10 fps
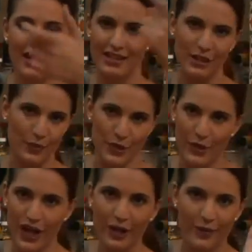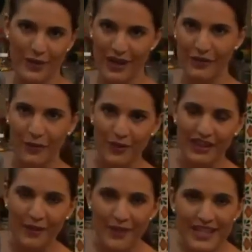Ese es opcional, como ya lo
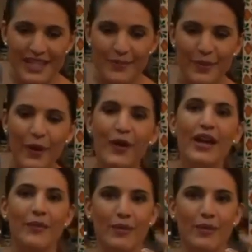comenté al principio.